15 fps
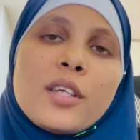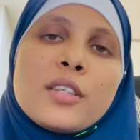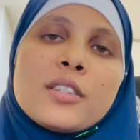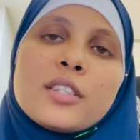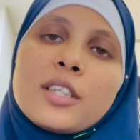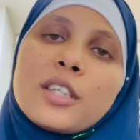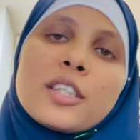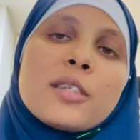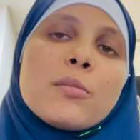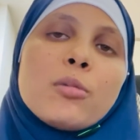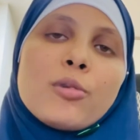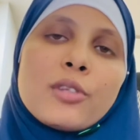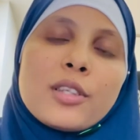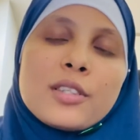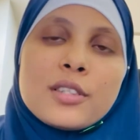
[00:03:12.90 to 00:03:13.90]
যে কি
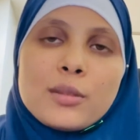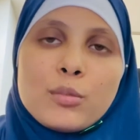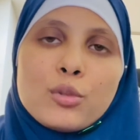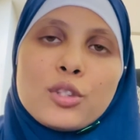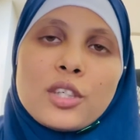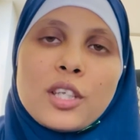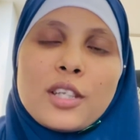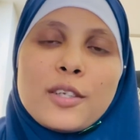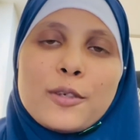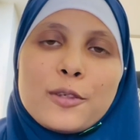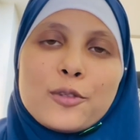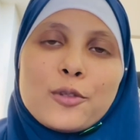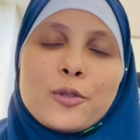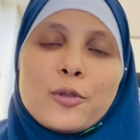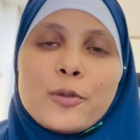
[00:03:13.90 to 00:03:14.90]
বলতেছে বুঝিয়ে
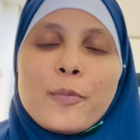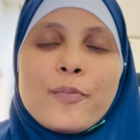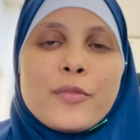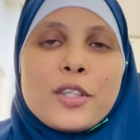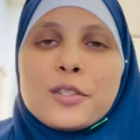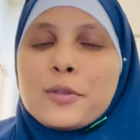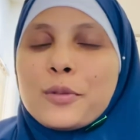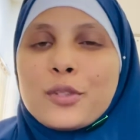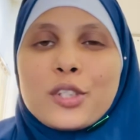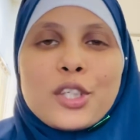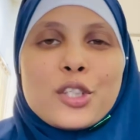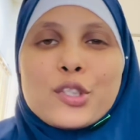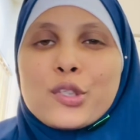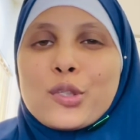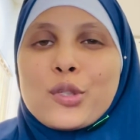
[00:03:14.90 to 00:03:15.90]
দেওয়ার জন্য সো
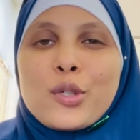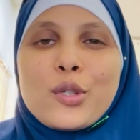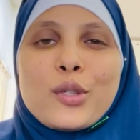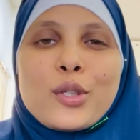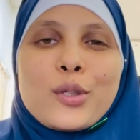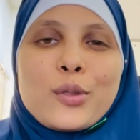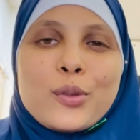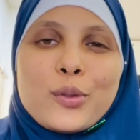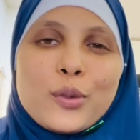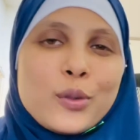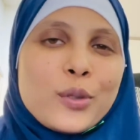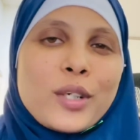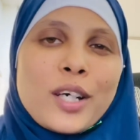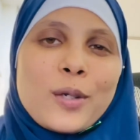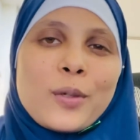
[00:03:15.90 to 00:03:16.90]
টেনশন হওয়ার
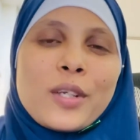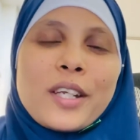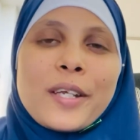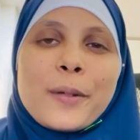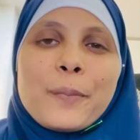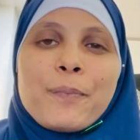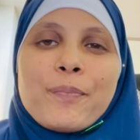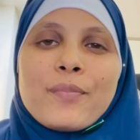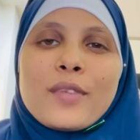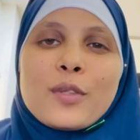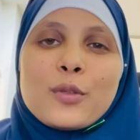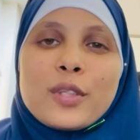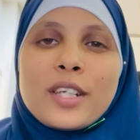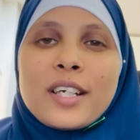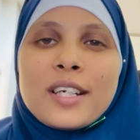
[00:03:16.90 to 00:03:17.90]
কোনো কারণ নাই
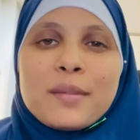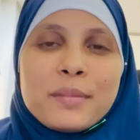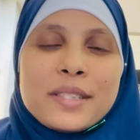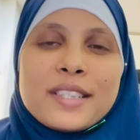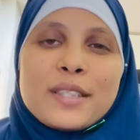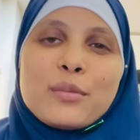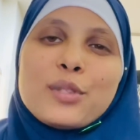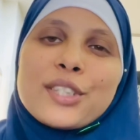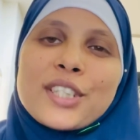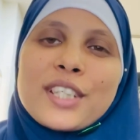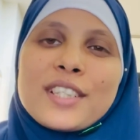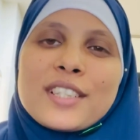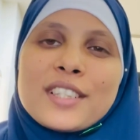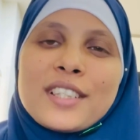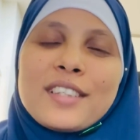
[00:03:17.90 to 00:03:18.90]
যদি গার্মেন্টসের
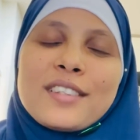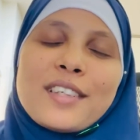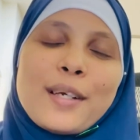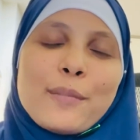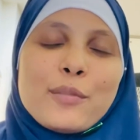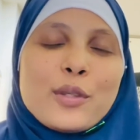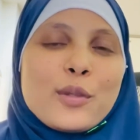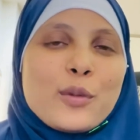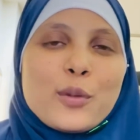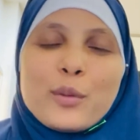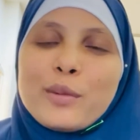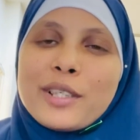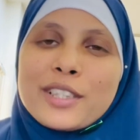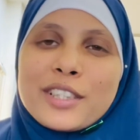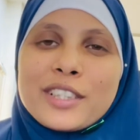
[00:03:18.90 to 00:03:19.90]
বিষয়ে আসেন আপনার কোনো
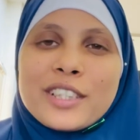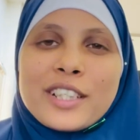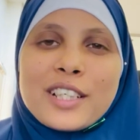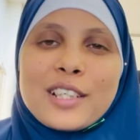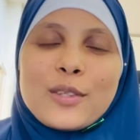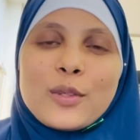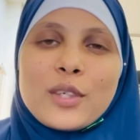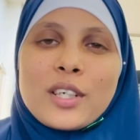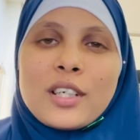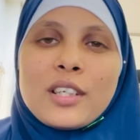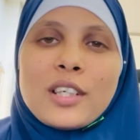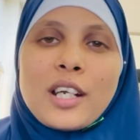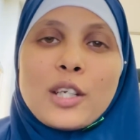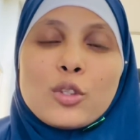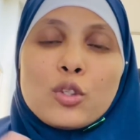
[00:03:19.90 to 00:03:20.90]
ভাষা শেখার দরকার
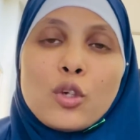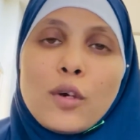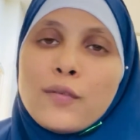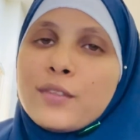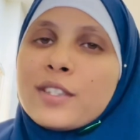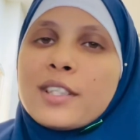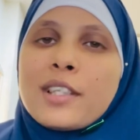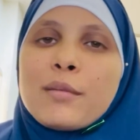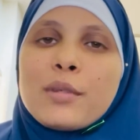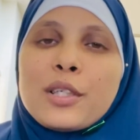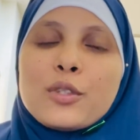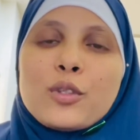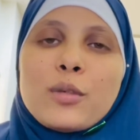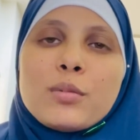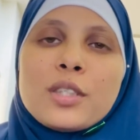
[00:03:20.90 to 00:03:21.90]
নেই আর যদি অফিস
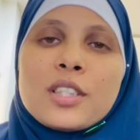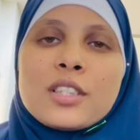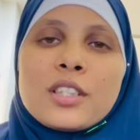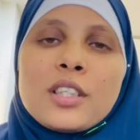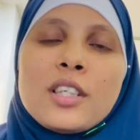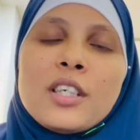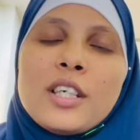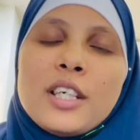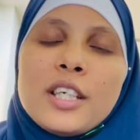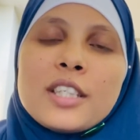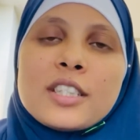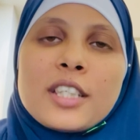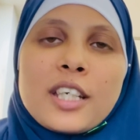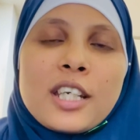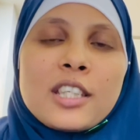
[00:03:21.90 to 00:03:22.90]
লেভেলে জবে আসেন
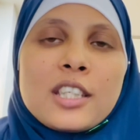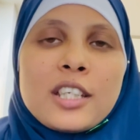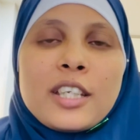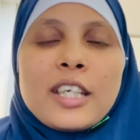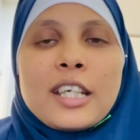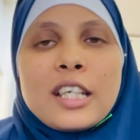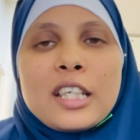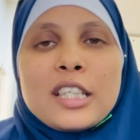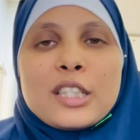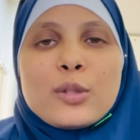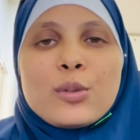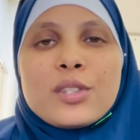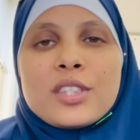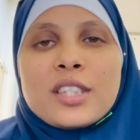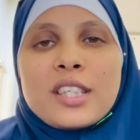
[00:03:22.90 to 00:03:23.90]
সেক্ষেত্রে ইংলিশ
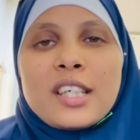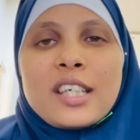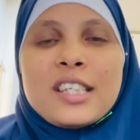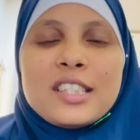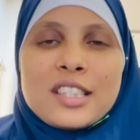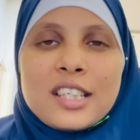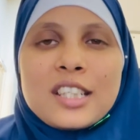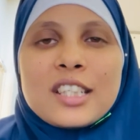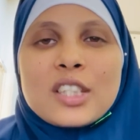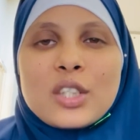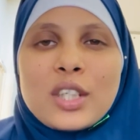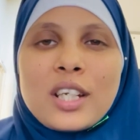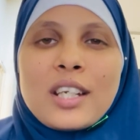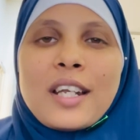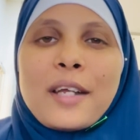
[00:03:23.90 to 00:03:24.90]
হচ্ছে
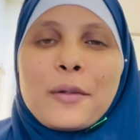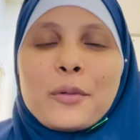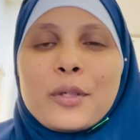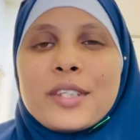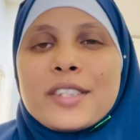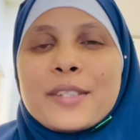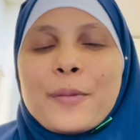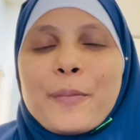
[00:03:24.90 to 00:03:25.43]
ইন্টারন্যাশনাল ল্যাঙ্গুয়েজ